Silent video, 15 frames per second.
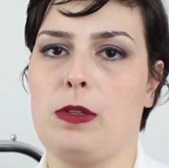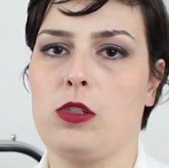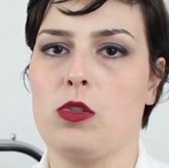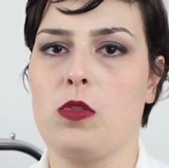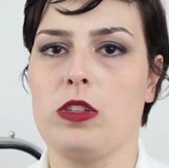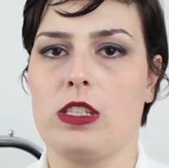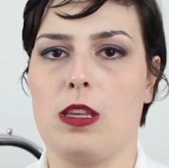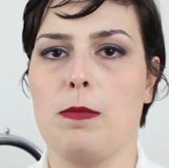
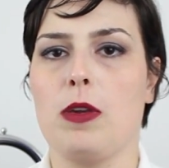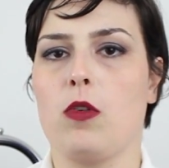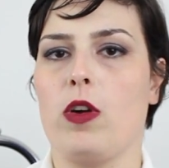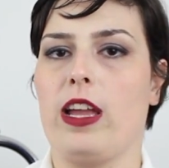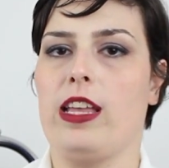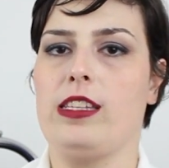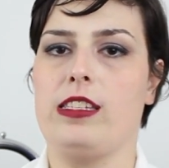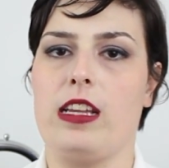pessoas que me
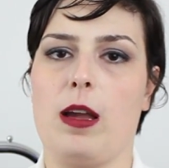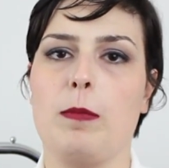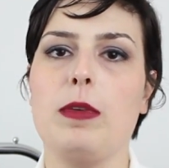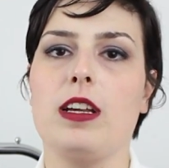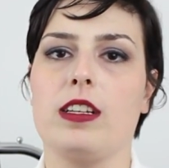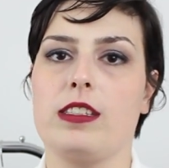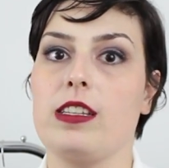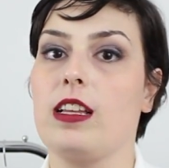conhecem,
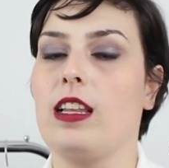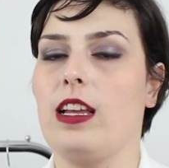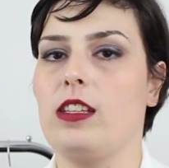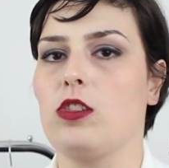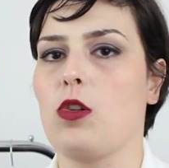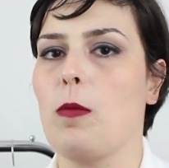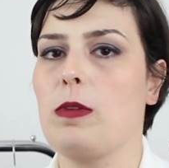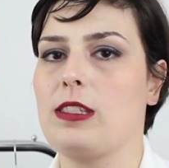amigas e
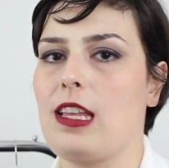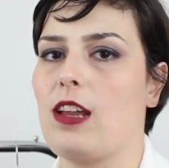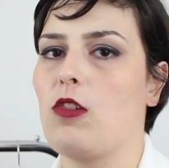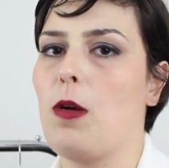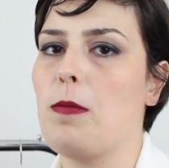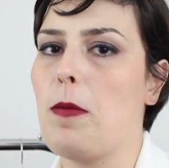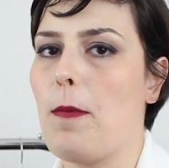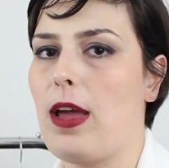clientes
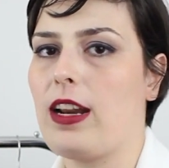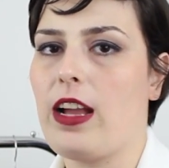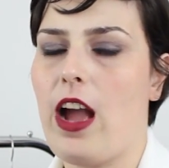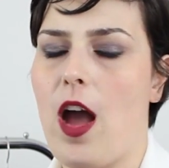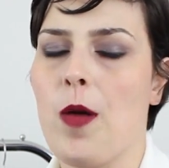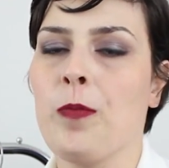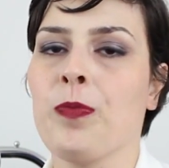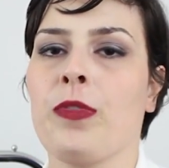começaram a me
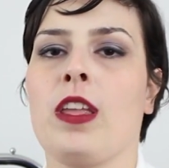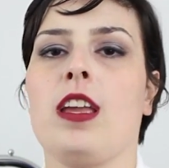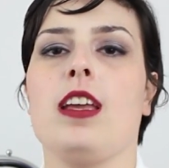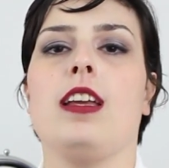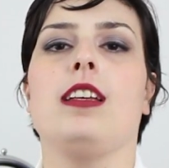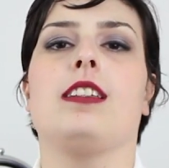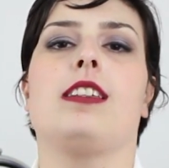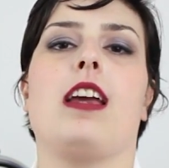marcar,
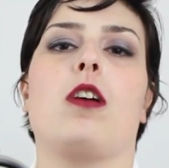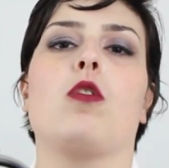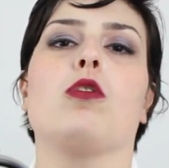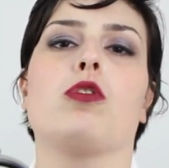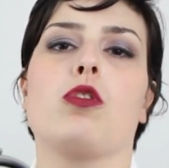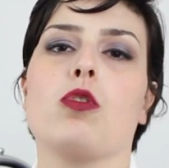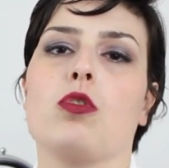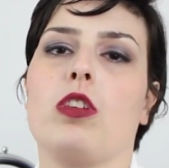se a
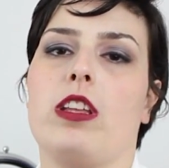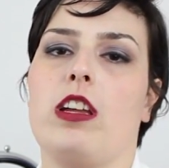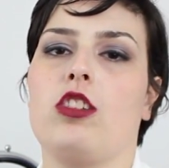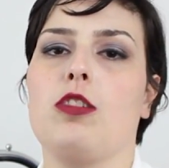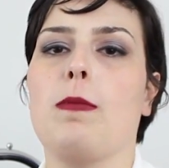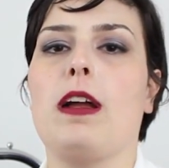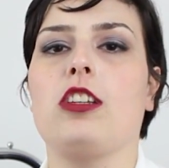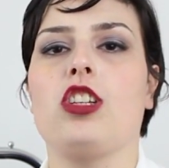consultoria
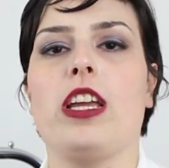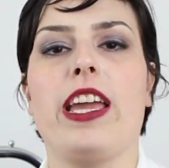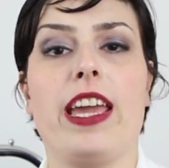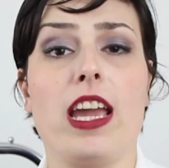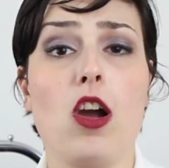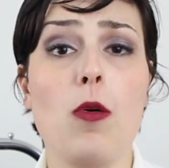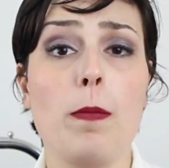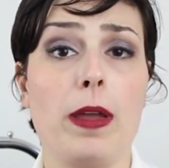de imagem
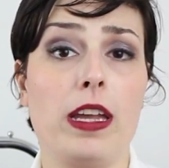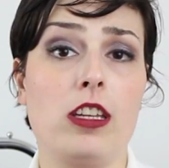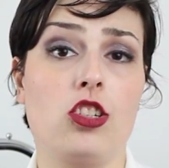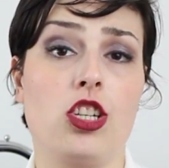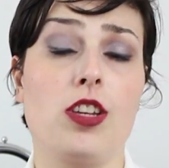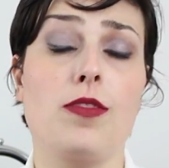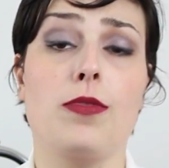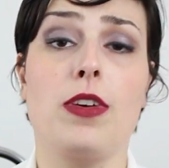
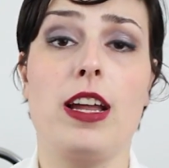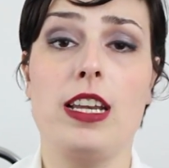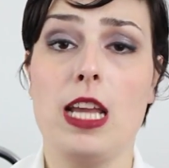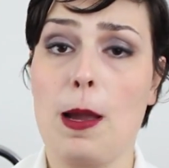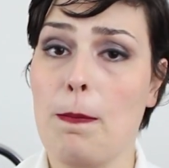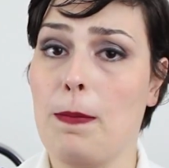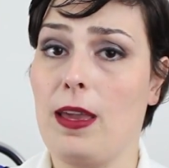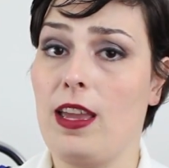realmente
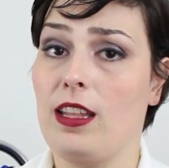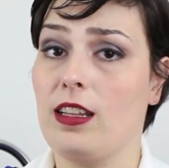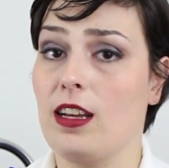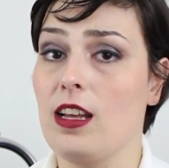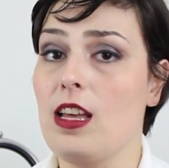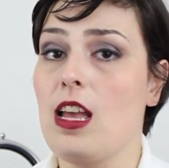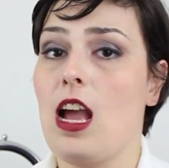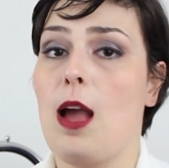valia a
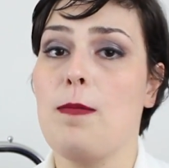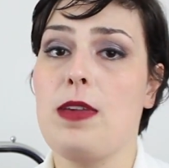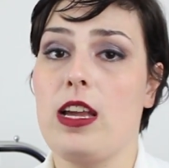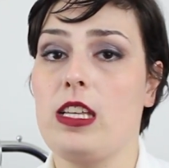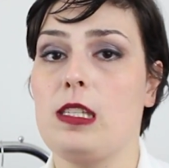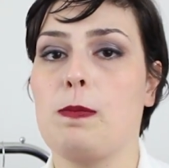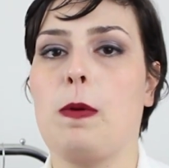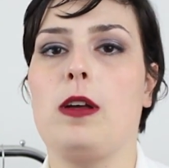pena. A minha
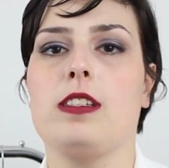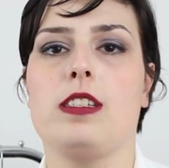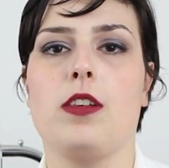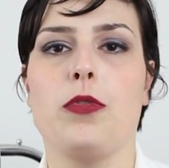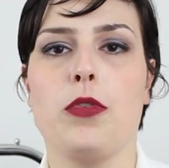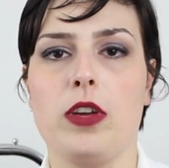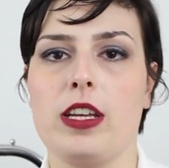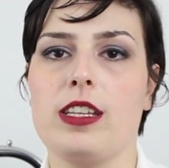
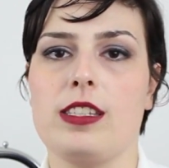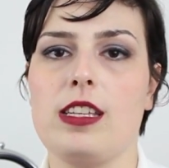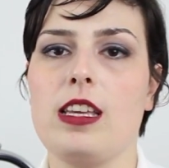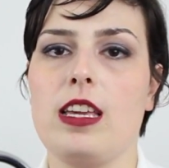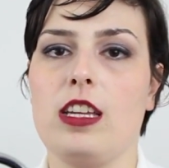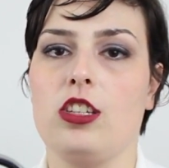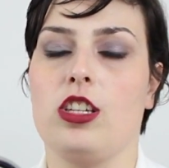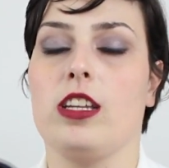resposta foi a
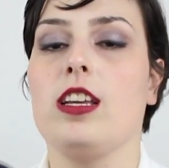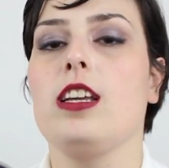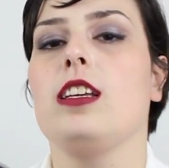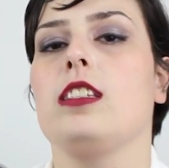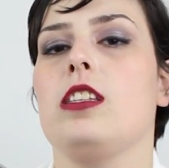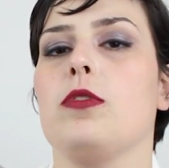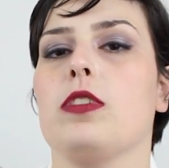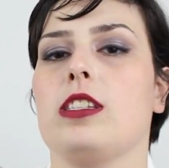seguinte:
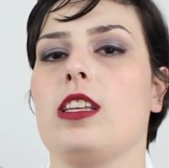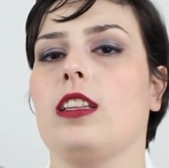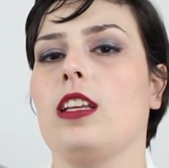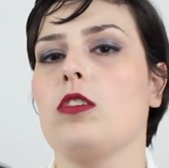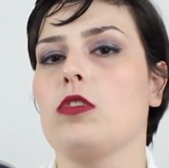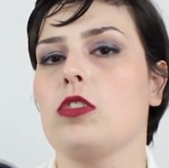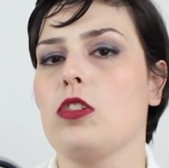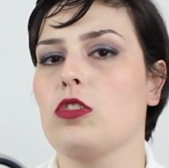se você
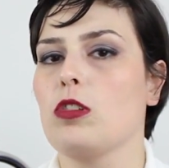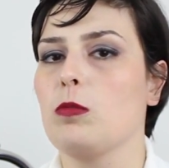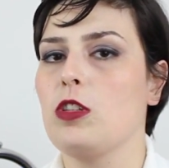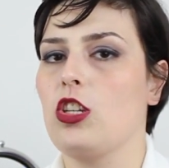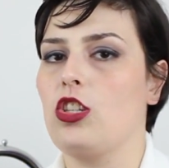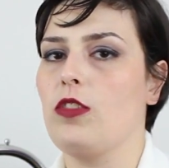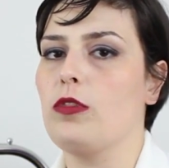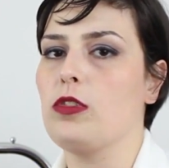tem os seus
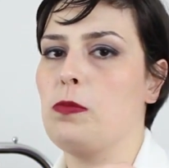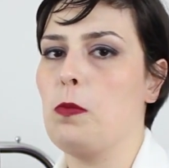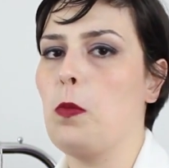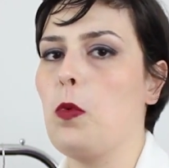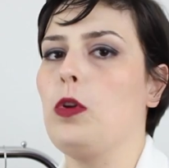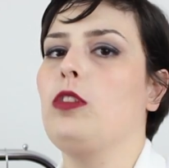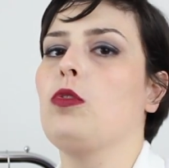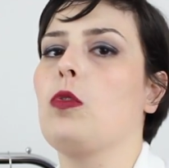objetivos
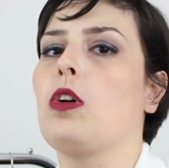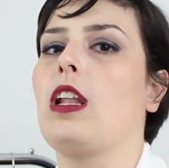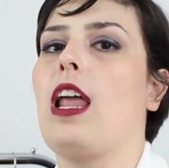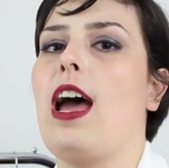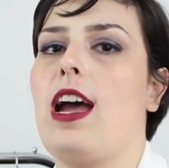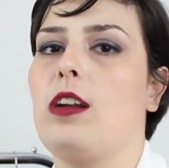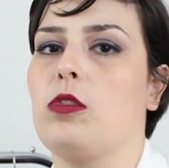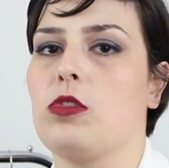muito
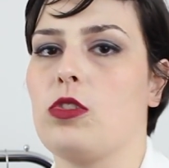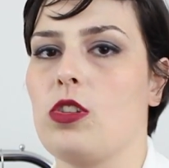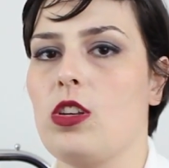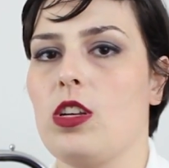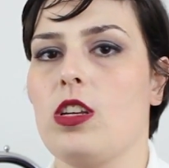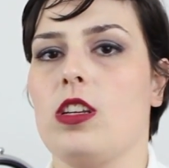claros,